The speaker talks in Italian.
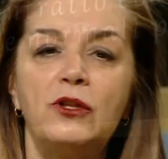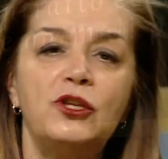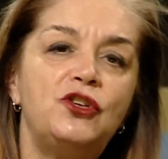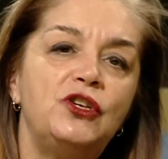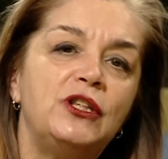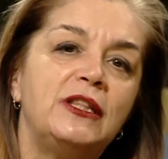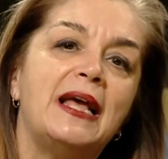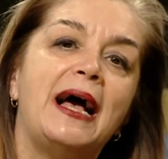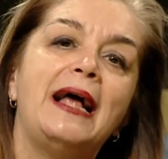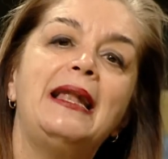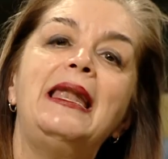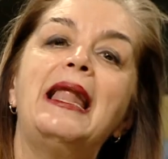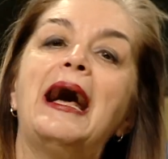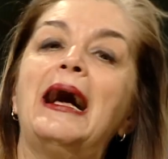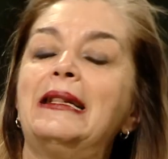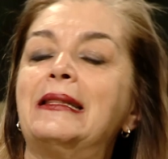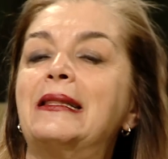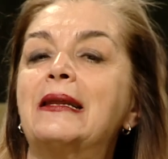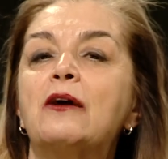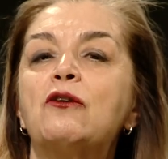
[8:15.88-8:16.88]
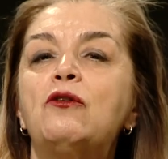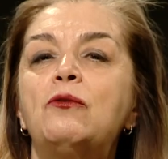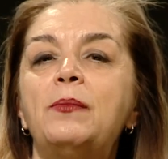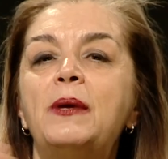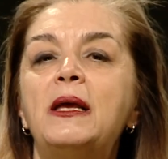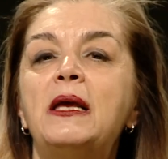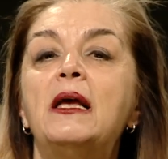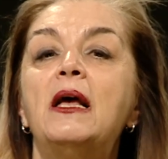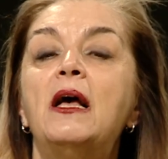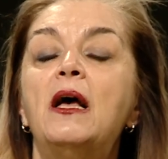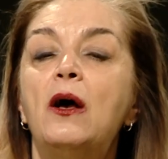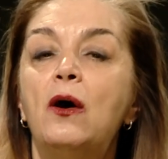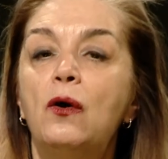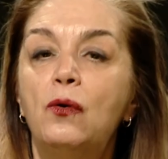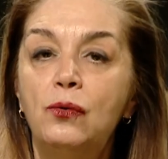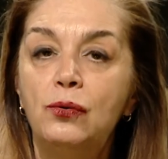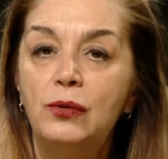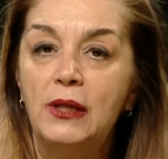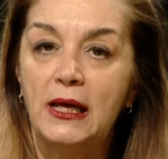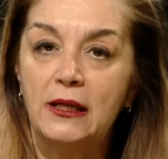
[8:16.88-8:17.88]
tra una città all'altra come
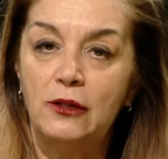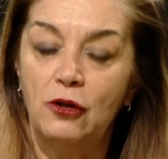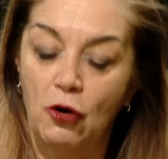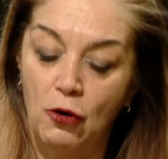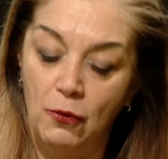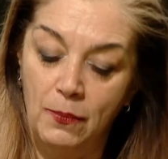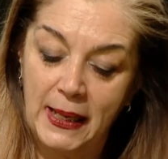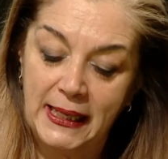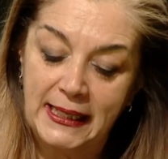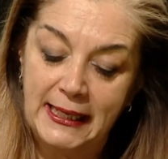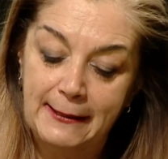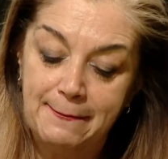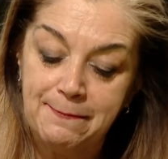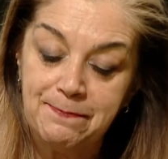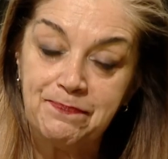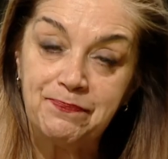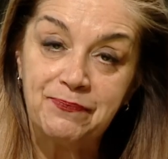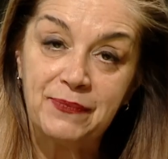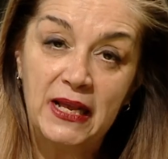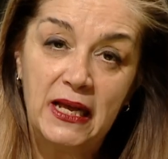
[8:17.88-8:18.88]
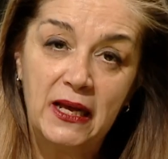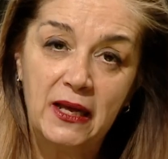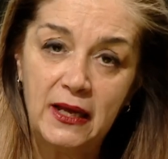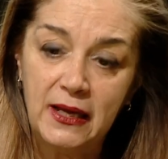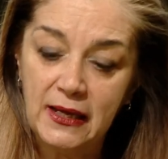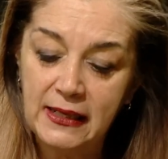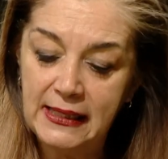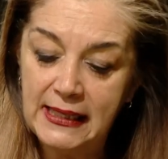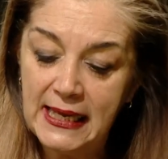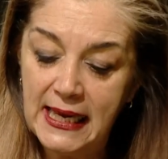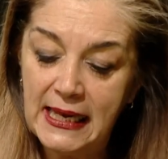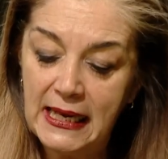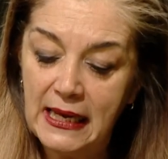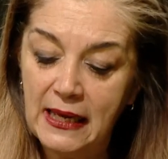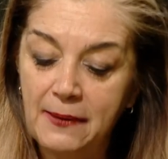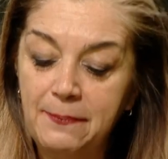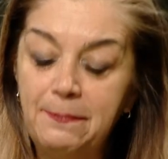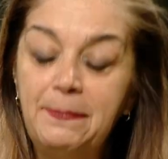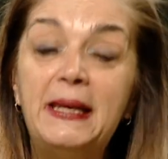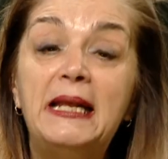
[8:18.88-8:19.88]
una nomade. Eh,
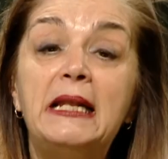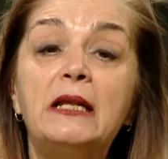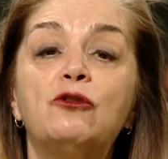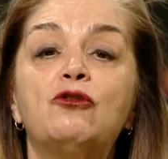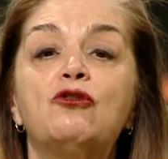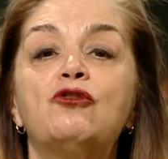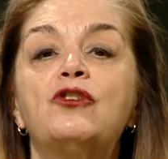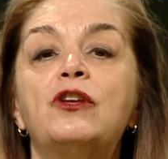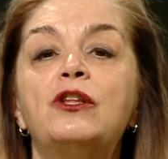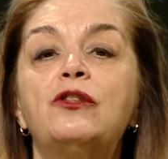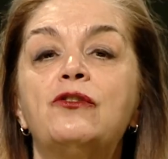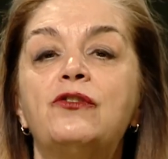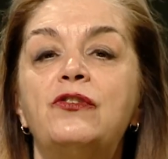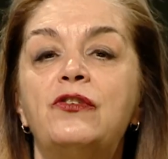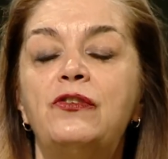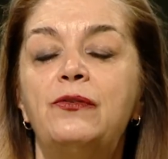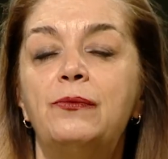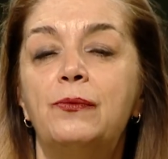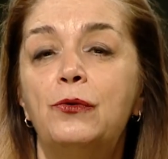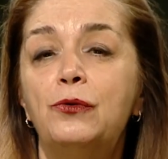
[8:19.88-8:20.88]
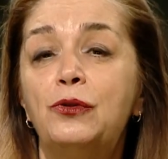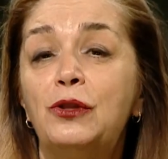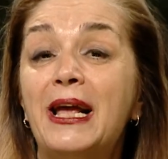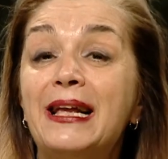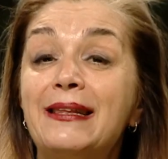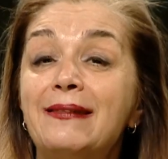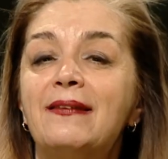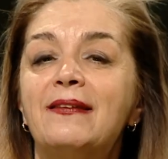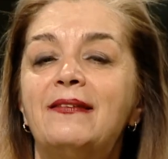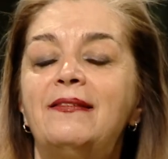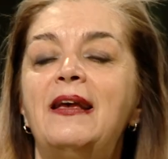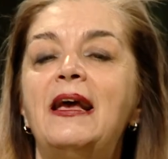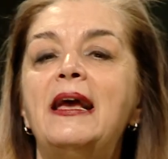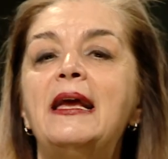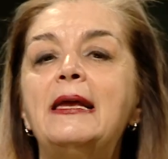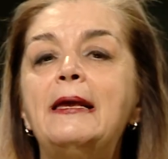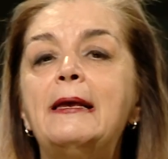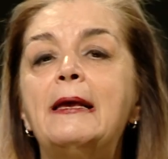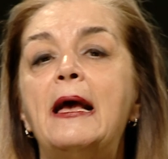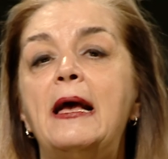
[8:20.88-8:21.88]
nel
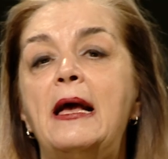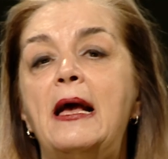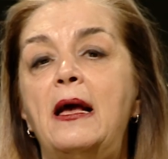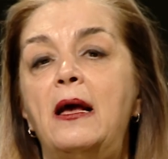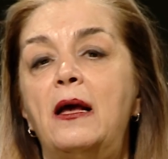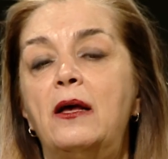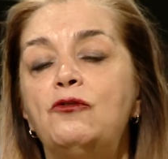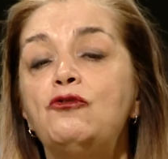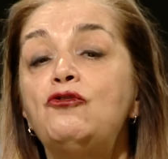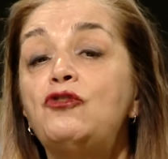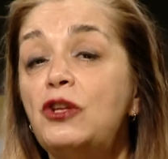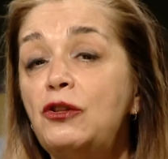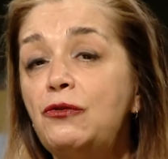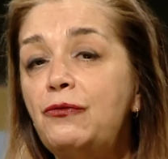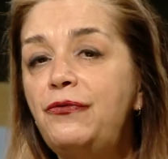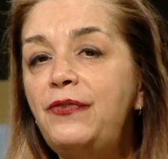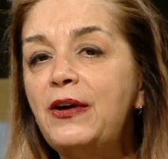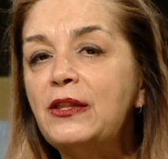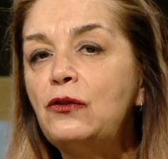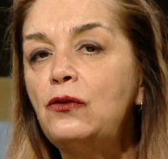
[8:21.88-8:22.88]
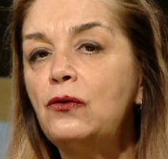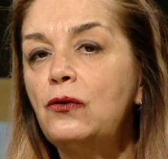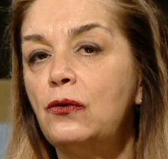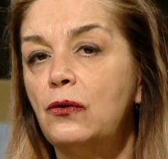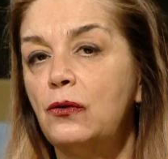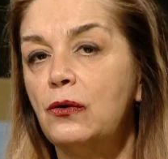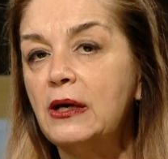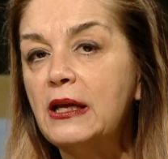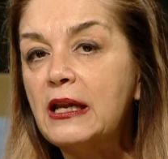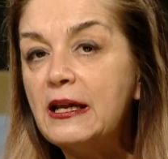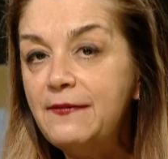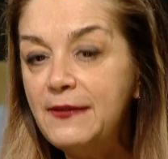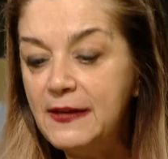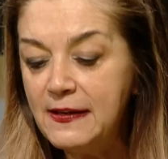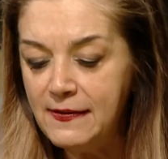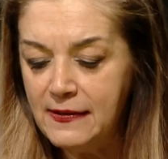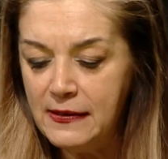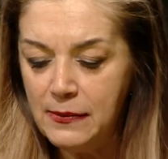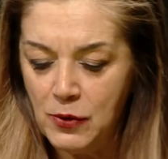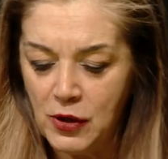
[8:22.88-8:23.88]
1886 Succede un fatto
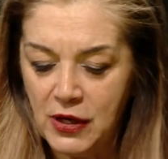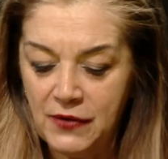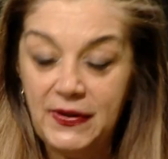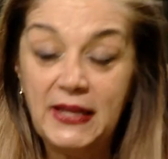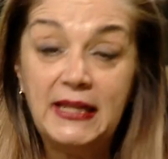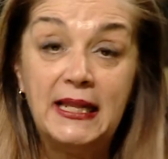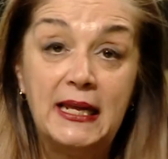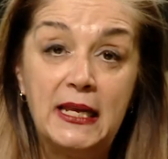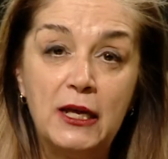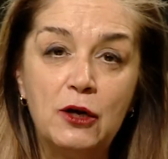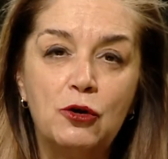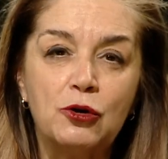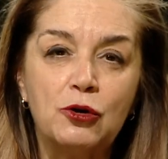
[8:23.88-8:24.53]
gravissimo che viene